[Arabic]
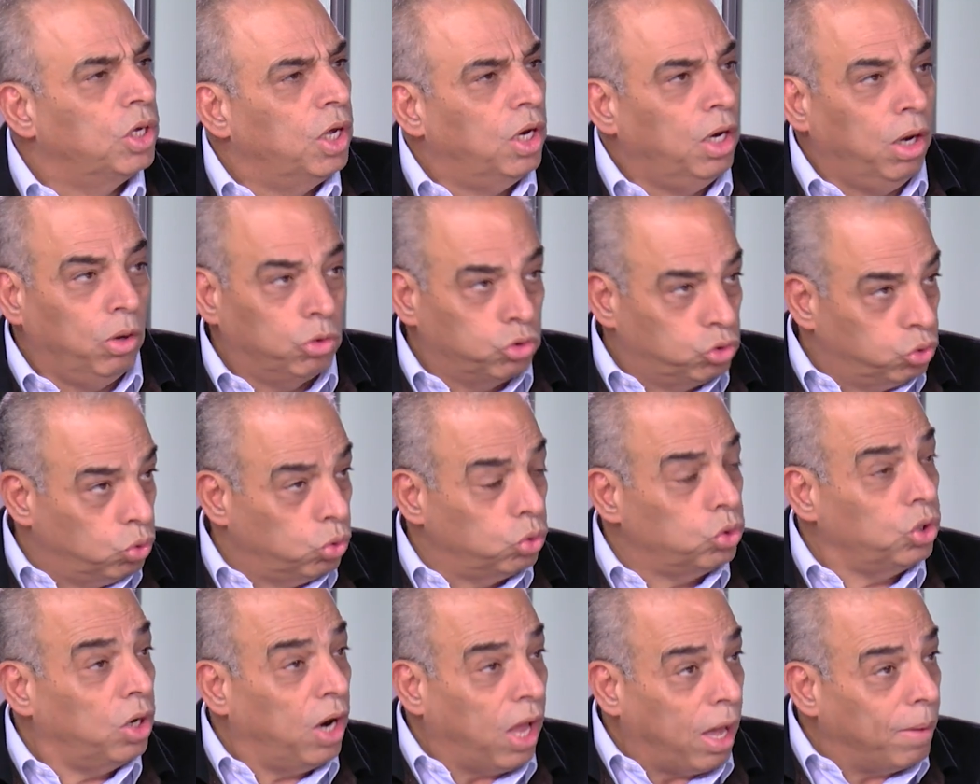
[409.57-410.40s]
لو
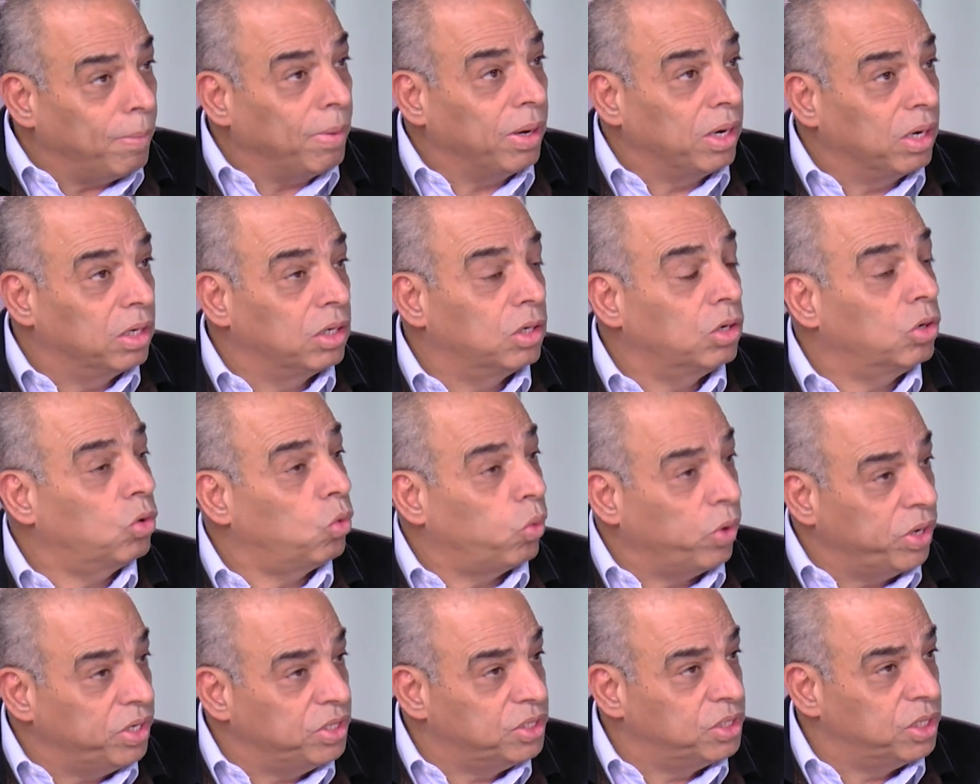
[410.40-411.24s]
شروط العمل
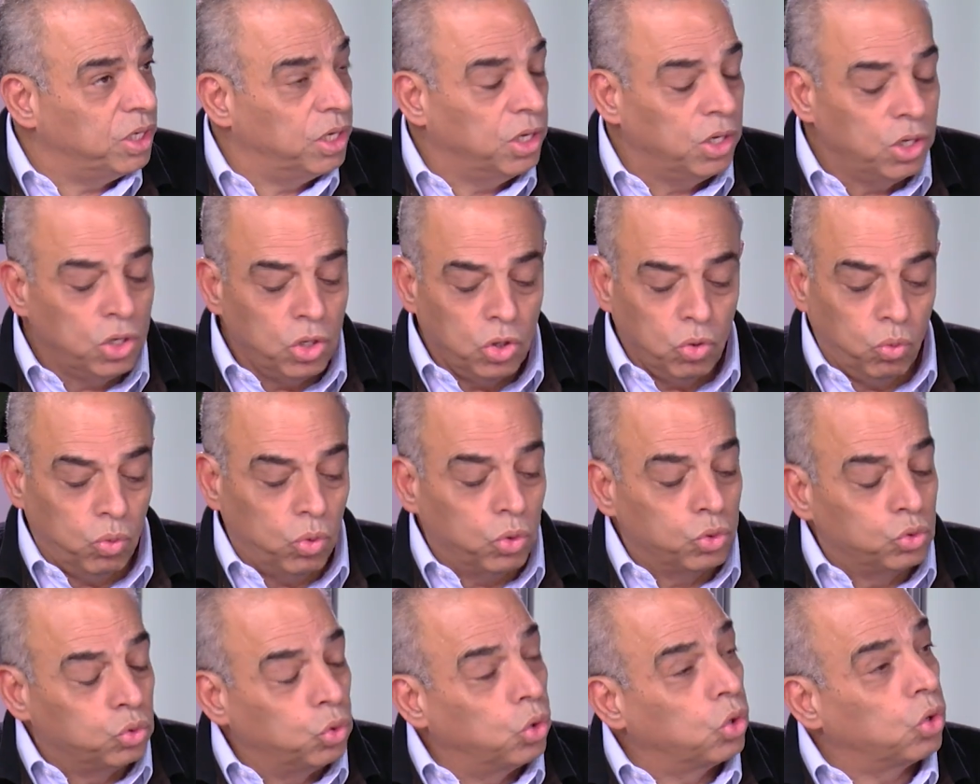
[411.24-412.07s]
كويسة
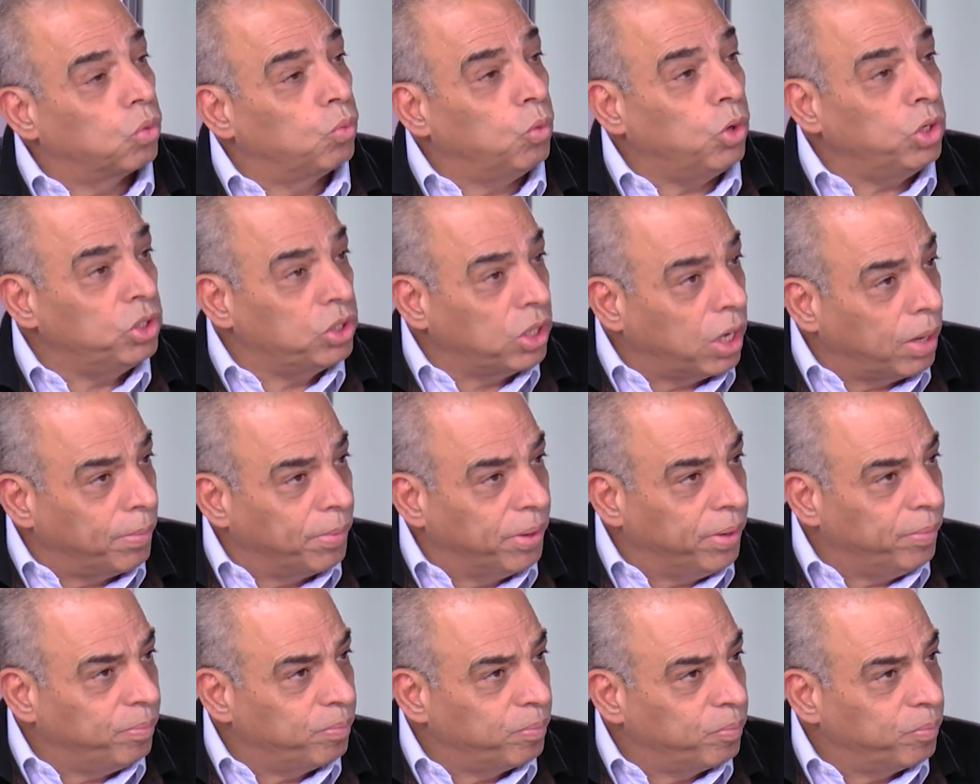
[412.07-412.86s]
والأجور محترمة